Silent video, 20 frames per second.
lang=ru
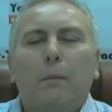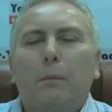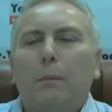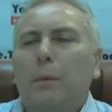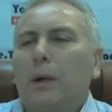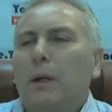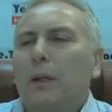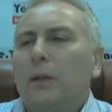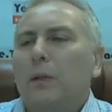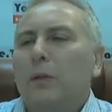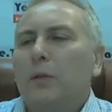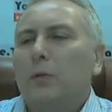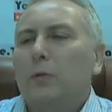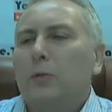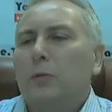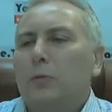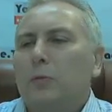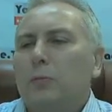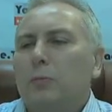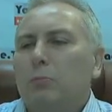по
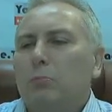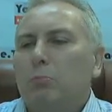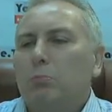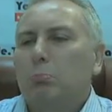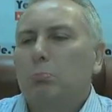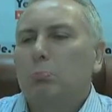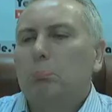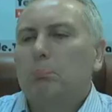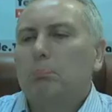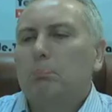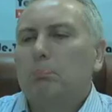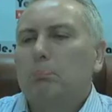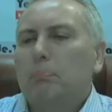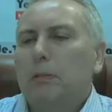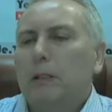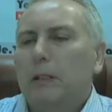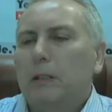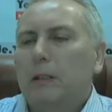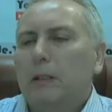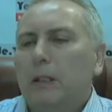дню.
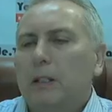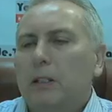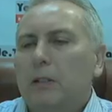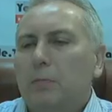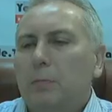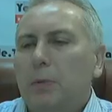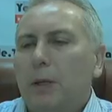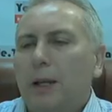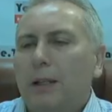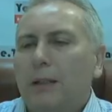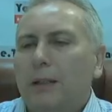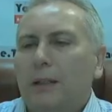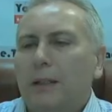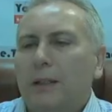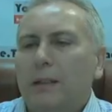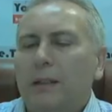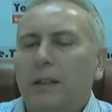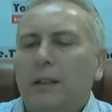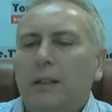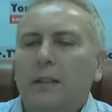Индекс
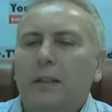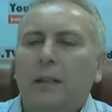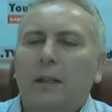пятый день